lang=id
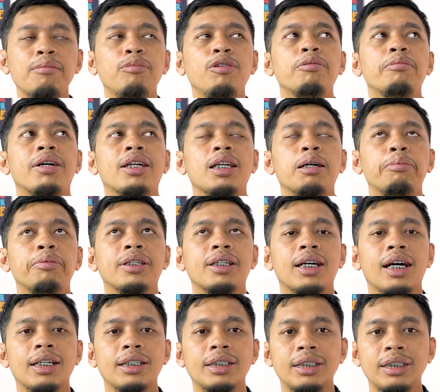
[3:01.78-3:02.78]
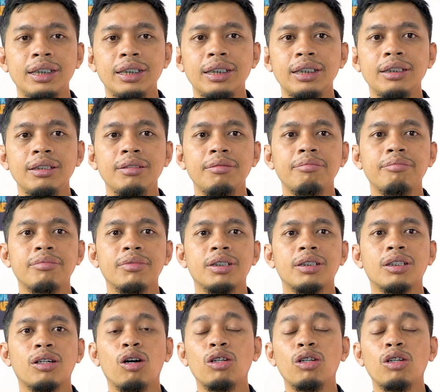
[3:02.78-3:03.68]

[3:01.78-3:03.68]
belum ada aplikasi eh,